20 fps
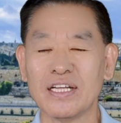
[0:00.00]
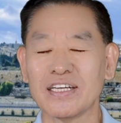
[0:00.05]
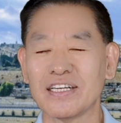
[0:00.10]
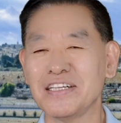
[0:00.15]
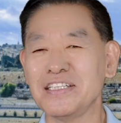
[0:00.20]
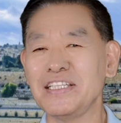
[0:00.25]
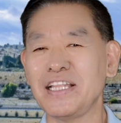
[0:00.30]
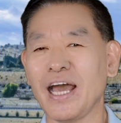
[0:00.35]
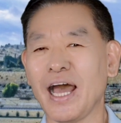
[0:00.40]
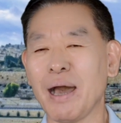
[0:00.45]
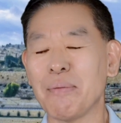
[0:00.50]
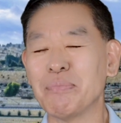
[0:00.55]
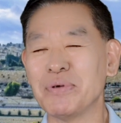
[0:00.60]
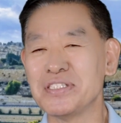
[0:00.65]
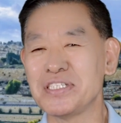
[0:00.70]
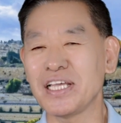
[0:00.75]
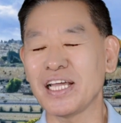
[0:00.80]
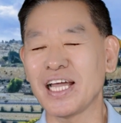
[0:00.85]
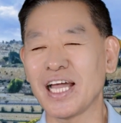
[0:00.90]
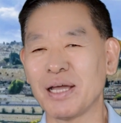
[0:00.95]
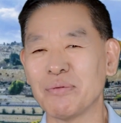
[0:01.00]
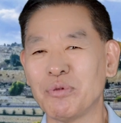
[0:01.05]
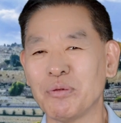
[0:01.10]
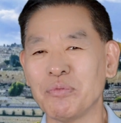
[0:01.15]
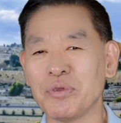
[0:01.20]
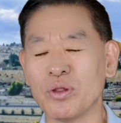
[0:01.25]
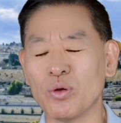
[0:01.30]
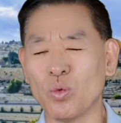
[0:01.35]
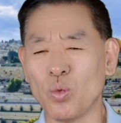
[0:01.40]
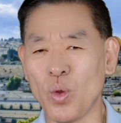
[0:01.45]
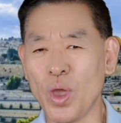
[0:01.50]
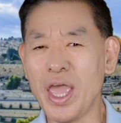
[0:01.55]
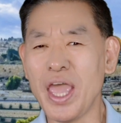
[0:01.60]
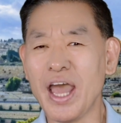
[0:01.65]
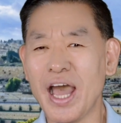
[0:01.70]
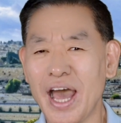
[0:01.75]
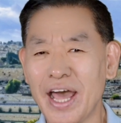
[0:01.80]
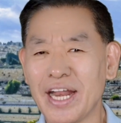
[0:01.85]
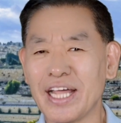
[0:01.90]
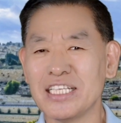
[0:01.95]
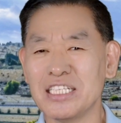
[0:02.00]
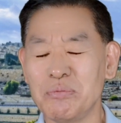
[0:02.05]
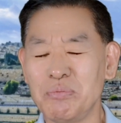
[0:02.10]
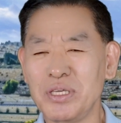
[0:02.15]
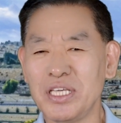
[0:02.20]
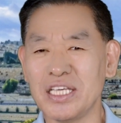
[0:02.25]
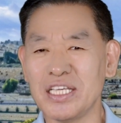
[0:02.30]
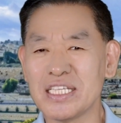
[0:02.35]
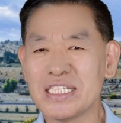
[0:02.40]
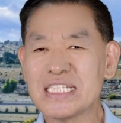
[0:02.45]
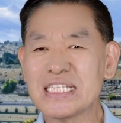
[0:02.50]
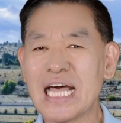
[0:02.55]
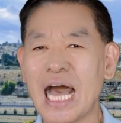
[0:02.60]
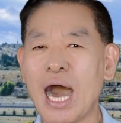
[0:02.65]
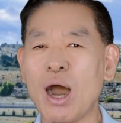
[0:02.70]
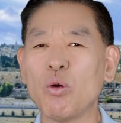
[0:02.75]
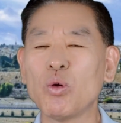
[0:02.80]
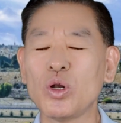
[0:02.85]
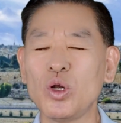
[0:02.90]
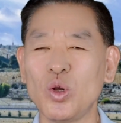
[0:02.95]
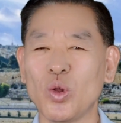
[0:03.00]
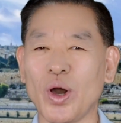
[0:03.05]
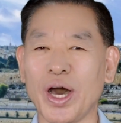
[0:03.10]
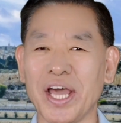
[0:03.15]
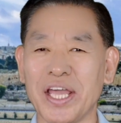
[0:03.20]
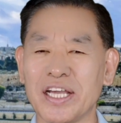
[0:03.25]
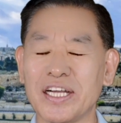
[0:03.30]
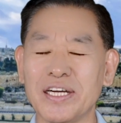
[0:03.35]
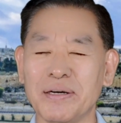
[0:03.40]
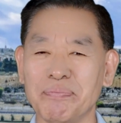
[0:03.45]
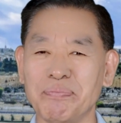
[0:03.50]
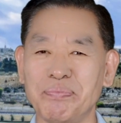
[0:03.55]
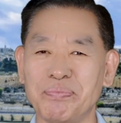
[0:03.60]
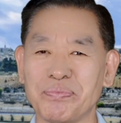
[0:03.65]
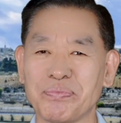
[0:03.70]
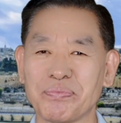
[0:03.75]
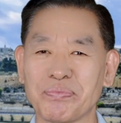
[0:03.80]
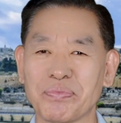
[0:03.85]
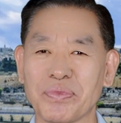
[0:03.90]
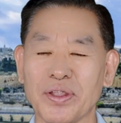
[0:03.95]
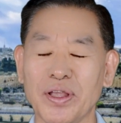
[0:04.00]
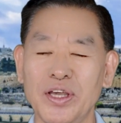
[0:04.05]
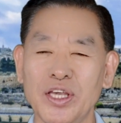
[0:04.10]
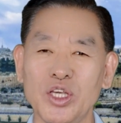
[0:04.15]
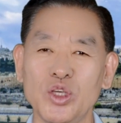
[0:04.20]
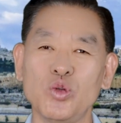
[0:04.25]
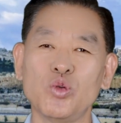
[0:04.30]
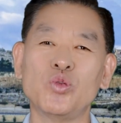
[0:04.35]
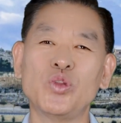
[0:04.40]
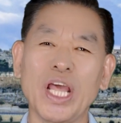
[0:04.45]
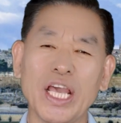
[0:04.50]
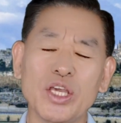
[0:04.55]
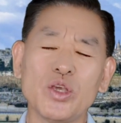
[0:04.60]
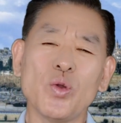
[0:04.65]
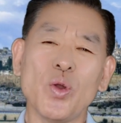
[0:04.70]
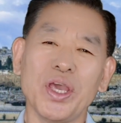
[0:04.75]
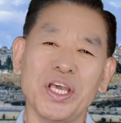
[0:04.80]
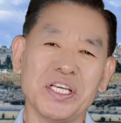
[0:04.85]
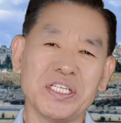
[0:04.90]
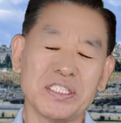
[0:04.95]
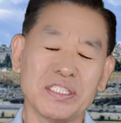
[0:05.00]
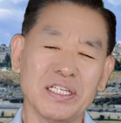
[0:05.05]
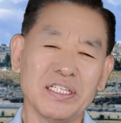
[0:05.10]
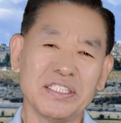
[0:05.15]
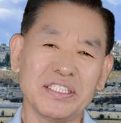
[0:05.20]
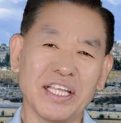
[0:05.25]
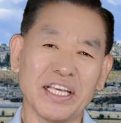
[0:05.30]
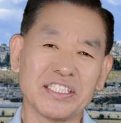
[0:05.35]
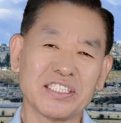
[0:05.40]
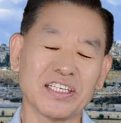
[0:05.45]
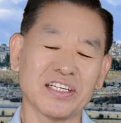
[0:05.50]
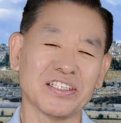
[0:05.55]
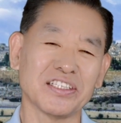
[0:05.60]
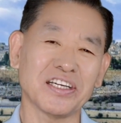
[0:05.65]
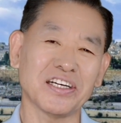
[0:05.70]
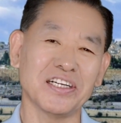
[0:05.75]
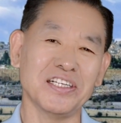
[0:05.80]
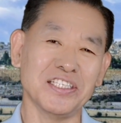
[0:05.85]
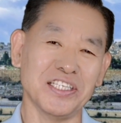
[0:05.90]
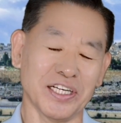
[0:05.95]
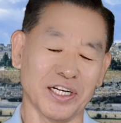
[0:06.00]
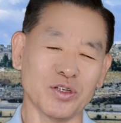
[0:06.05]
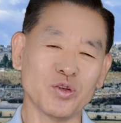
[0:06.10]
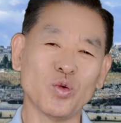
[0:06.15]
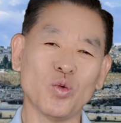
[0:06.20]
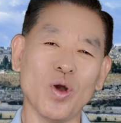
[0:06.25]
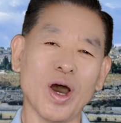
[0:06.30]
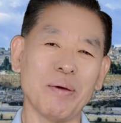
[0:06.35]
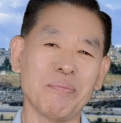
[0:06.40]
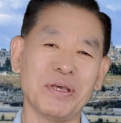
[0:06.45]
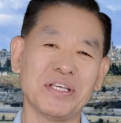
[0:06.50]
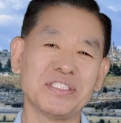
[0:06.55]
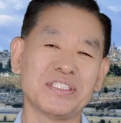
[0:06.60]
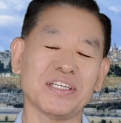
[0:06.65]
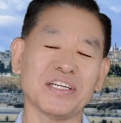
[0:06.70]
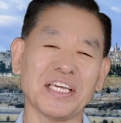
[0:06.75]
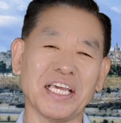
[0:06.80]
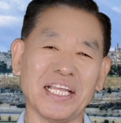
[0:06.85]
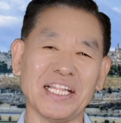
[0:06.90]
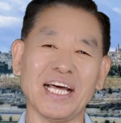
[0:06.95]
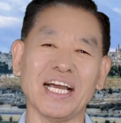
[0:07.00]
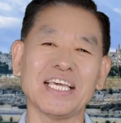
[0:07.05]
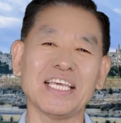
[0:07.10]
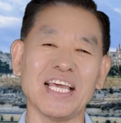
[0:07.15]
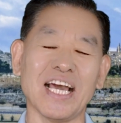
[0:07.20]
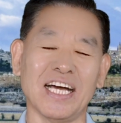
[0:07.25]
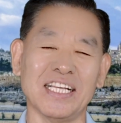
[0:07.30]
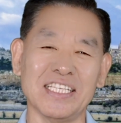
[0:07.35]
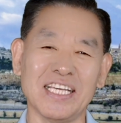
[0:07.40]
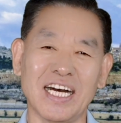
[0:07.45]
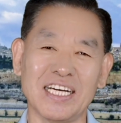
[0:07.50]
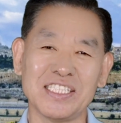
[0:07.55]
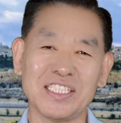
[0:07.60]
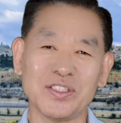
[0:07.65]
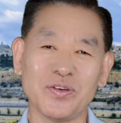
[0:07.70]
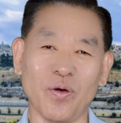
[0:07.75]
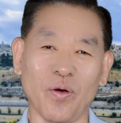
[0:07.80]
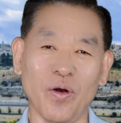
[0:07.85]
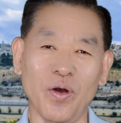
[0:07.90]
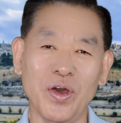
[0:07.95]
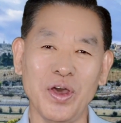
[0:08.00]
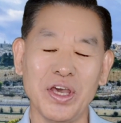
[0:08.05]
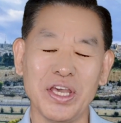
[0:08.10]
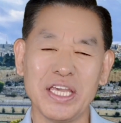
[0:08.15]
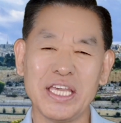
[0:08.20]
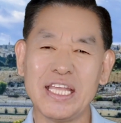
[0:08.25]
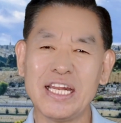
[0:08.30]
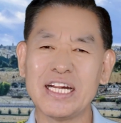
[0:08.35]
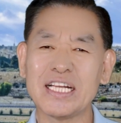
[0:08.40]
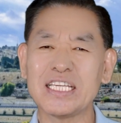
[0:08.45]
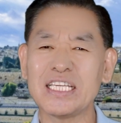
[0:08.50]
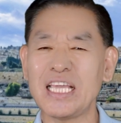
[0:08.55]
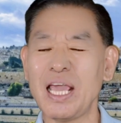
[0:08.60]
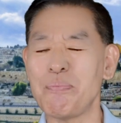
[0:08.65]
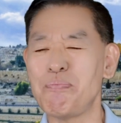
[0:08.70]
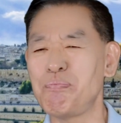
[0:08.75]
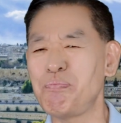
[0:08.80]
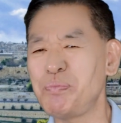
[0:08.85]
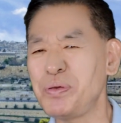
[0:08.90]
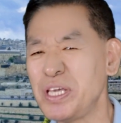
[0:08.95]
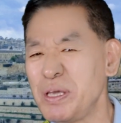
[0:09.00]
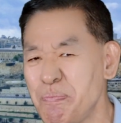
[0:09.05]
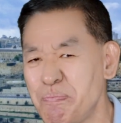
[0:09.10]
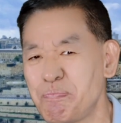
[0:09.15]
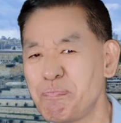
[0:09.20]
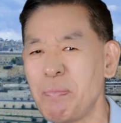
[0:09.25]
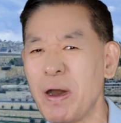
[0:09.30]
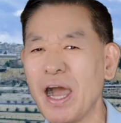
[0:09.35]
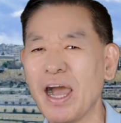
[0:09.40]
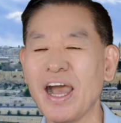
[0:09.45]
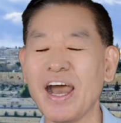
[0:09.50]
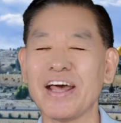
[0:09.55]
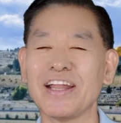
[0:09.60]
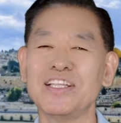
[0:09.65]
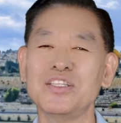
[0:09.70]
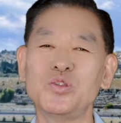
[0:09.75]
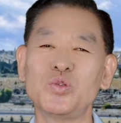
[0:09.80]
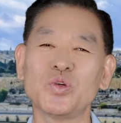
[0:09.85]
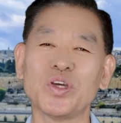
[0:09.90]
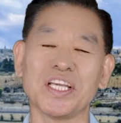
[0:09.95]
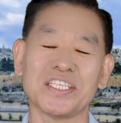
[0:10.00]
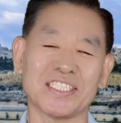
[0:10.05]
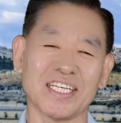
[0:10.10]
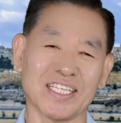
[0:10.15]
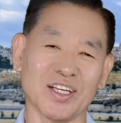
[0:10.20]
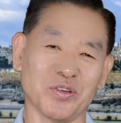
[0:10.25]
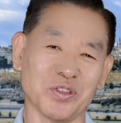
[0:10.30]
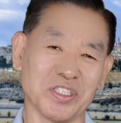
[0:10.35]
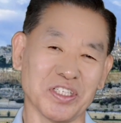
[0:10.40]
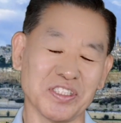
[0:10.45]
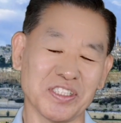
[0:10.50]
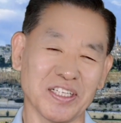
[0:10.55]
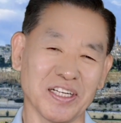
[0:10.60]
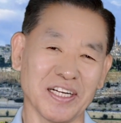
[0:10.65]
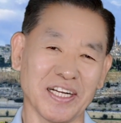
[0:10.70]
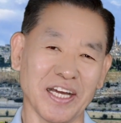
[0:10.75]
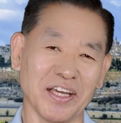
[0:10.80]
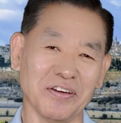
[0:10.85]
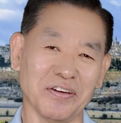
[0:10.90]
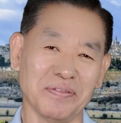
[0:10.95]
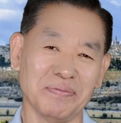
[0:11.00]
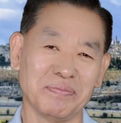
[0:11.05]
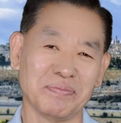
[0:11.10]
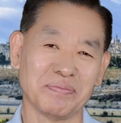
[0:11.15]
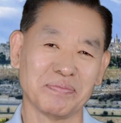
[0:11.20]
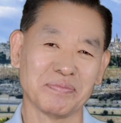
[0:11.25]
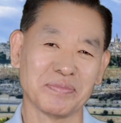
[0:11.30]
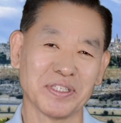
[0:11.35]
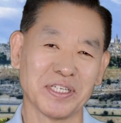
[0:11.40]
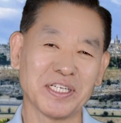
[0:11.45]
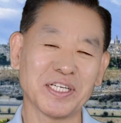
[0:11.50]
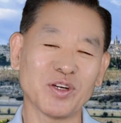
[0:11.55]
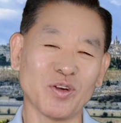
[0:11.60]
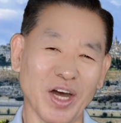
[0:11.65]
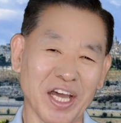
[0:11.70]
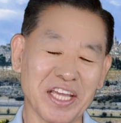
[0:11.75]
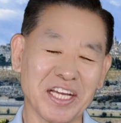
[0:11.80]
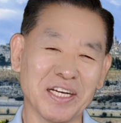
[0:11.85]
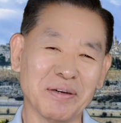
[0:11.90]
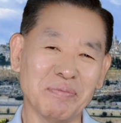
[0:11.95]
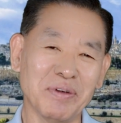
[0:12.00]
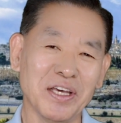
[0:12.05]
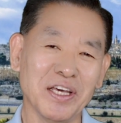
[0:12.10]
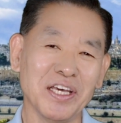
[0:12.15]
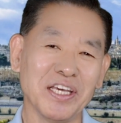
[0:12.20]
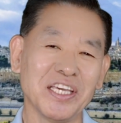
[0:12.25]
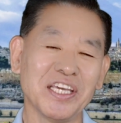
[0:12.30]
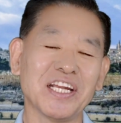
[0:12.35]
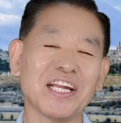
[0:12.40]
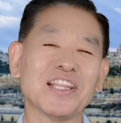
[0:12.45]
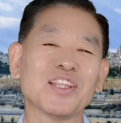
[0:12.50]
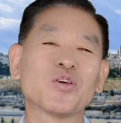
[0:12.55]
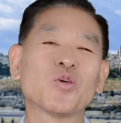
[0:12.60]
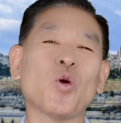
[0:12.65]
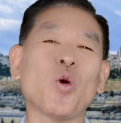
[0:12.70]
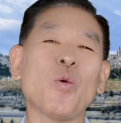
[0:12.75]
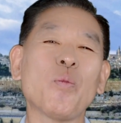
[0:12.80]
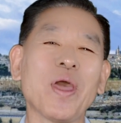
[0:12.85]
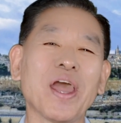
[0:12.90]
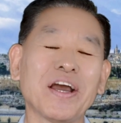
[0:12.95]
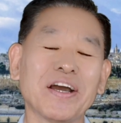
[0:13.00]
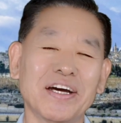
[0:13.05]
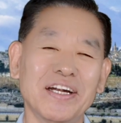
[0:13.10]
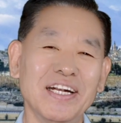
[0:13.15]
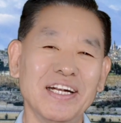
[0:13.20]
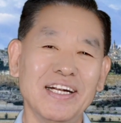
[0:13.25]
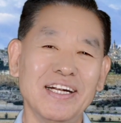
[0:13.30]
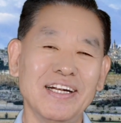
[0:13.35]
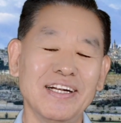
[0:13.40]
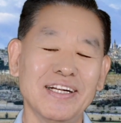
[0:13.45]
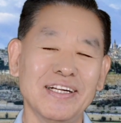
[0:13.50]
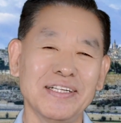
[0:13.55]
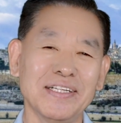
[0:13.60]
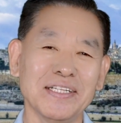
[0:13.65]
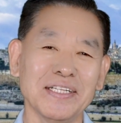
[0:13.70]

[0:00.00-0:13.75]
그런데 한번 생각해 보면 왜 하나님이 사울로 하여금 유대교에 있을 때 성경을 연구하면서 깨닫게 아니하시고 이렇게 핍박하는 중에 찾아오셨을까요? 그로 하여금 이런 고백을